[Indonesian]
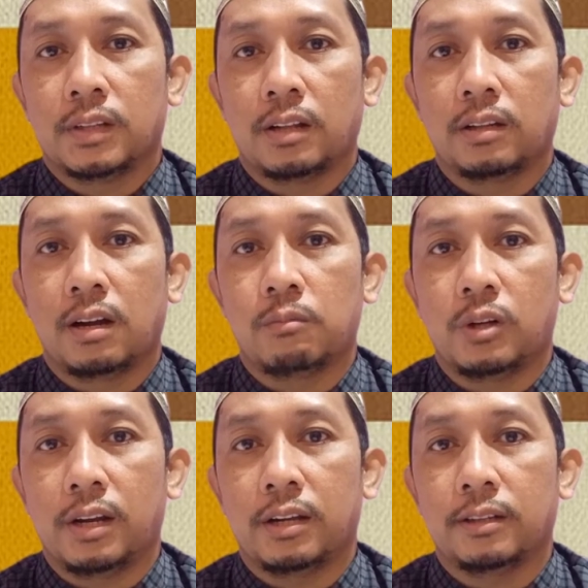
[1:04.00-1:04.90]
dan tidak
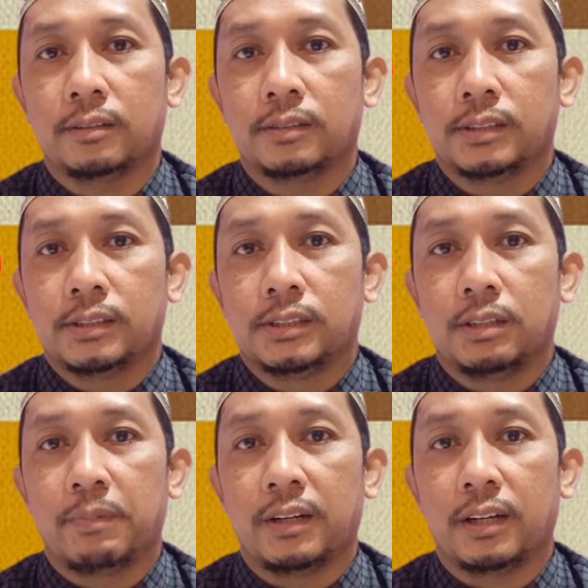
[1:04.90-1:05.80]
boleh
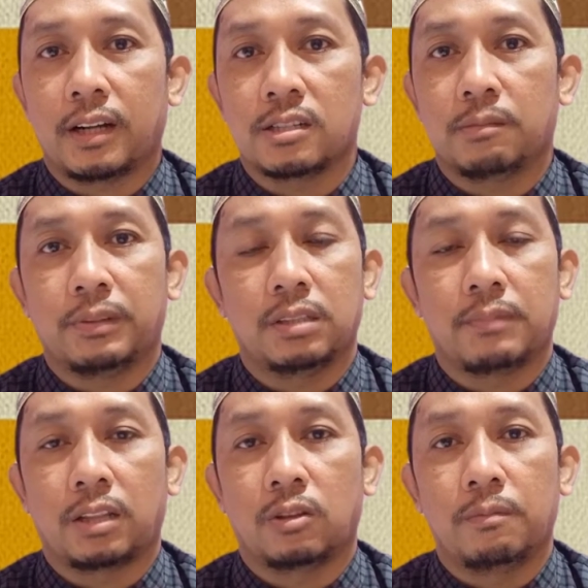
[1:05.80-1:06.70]
dipendekkan seperti
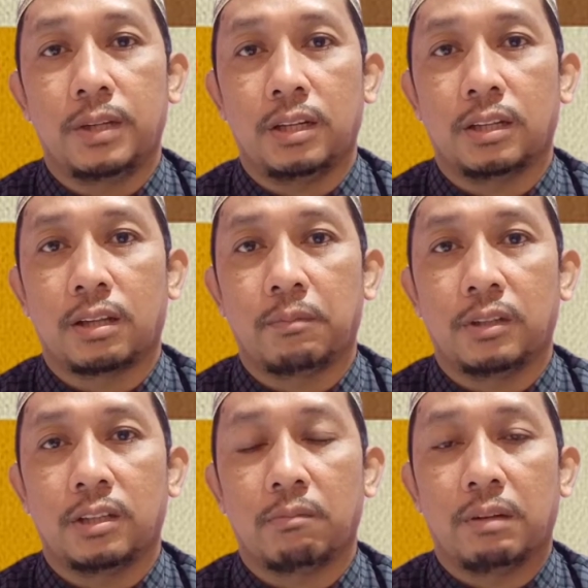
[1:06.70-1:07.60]
mat tobi'i tapi
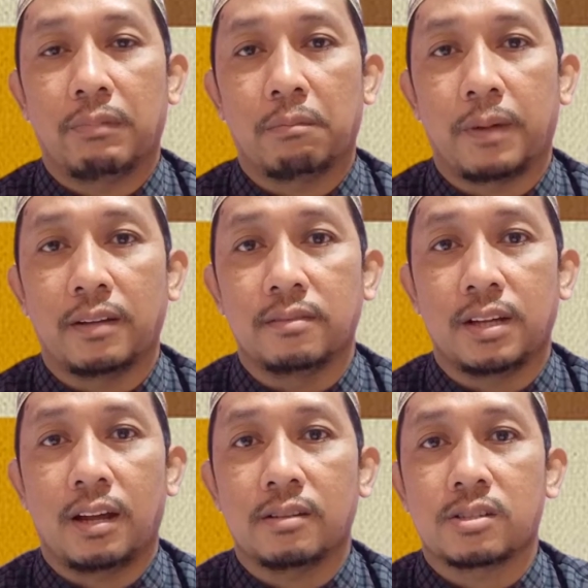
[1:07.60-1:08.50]
dia memang
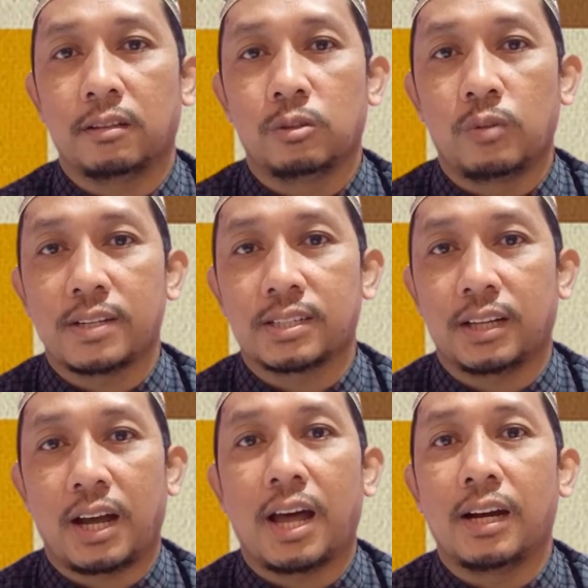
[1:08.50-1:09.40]
panjang dua
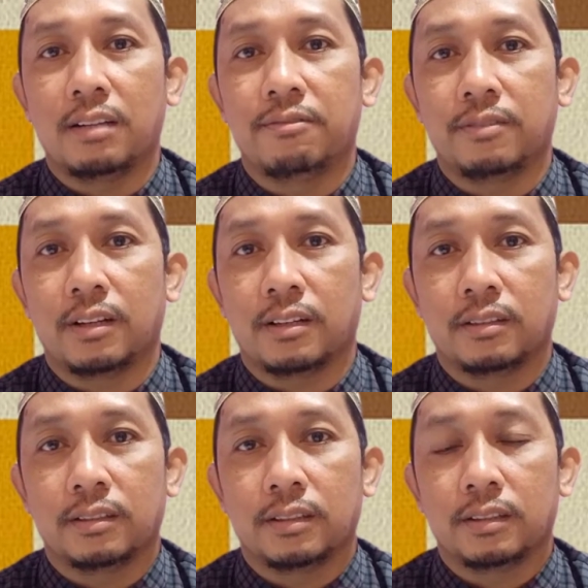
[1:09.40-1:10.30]
setengah alif ya
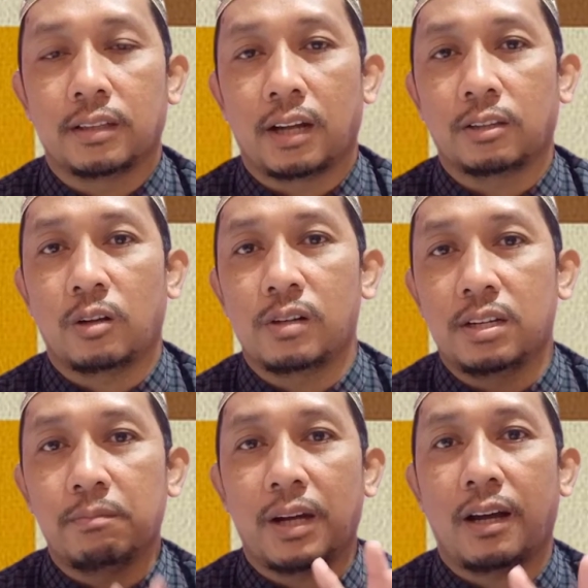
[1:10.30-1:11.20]
atau
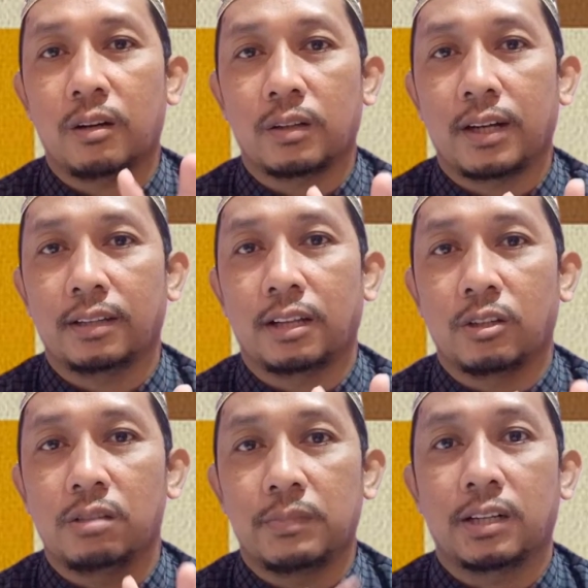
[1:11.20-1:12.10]
lima harokat
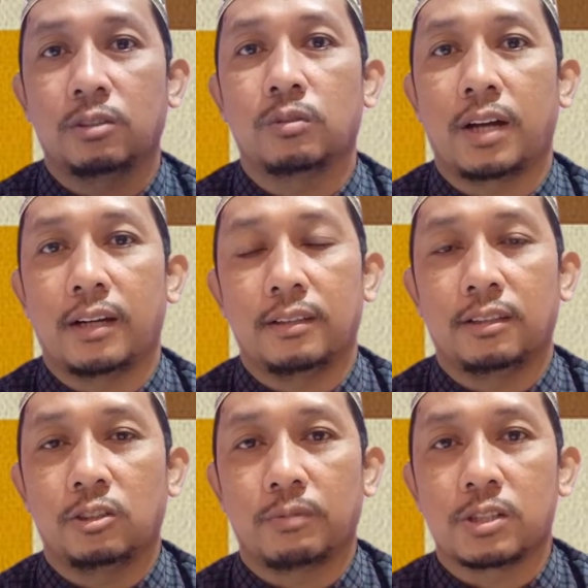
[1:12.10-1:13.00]
atau lima ketukan
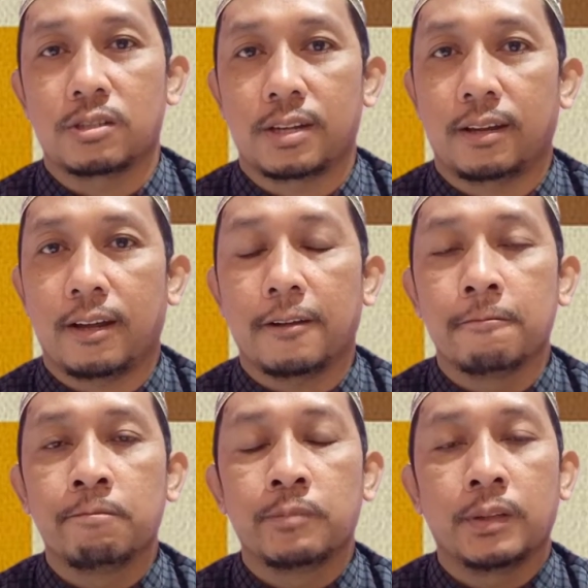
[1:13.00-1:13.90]
itu maksud saya
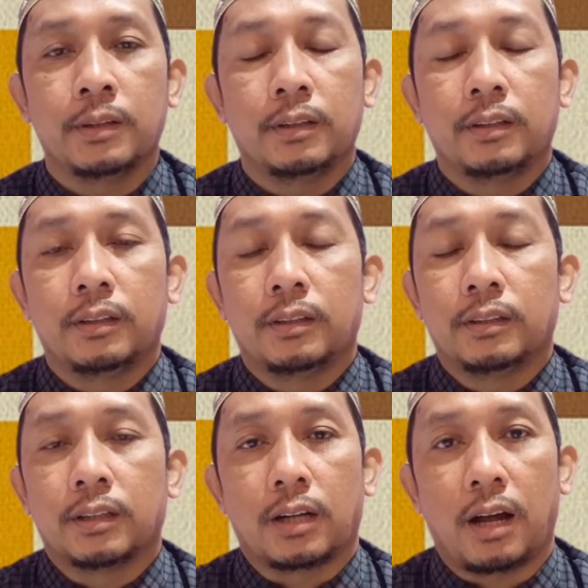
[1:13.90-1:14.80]

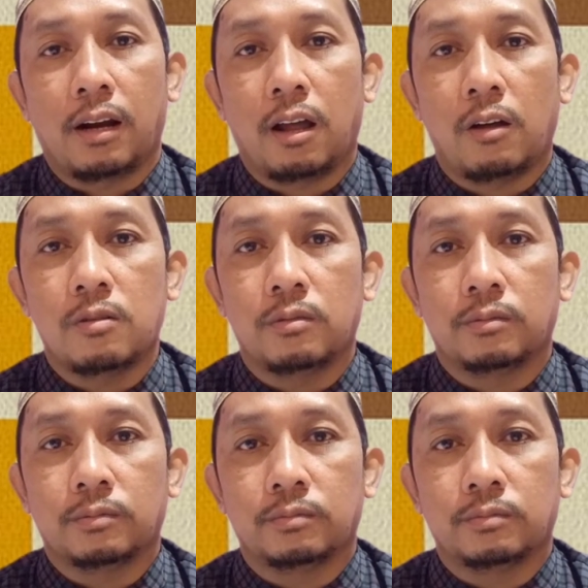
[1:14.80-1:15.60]
kalau